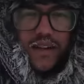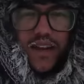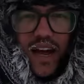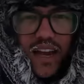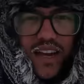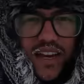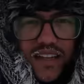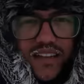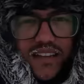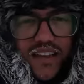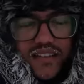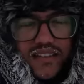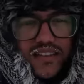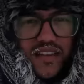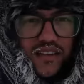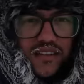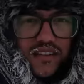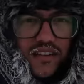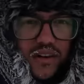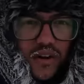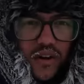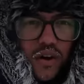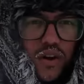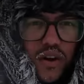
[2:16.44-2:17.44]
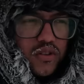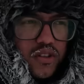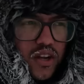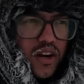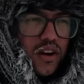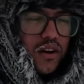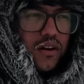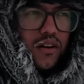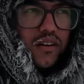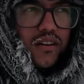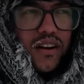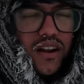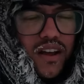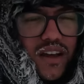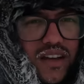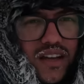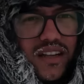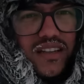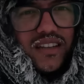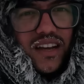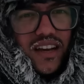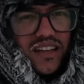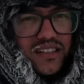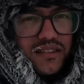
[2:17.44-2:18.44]
मुझे हालत देख सकते हो कुछ अराउंड
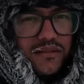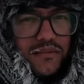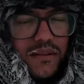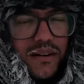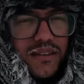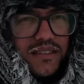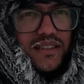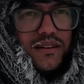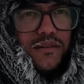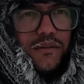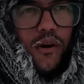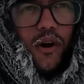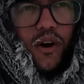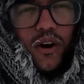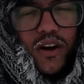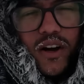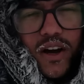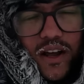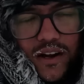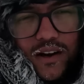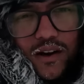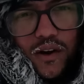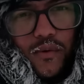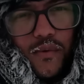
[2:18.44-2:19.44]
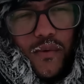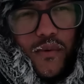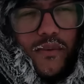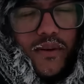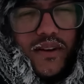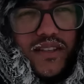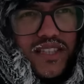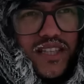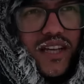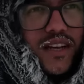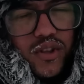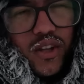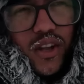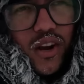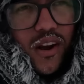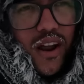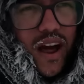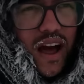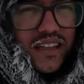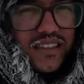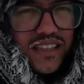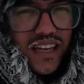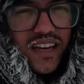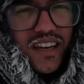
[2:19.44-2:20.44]
दस मिनट से वॉक कर रहा हूँ मैं बस कुछ
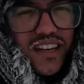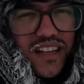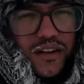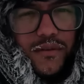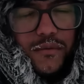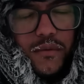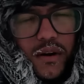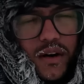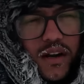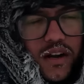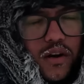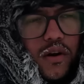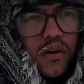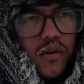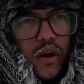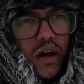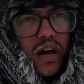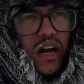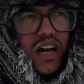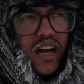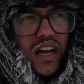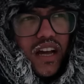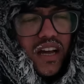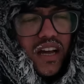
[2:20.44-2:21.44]
आधा किलोमीटर होगा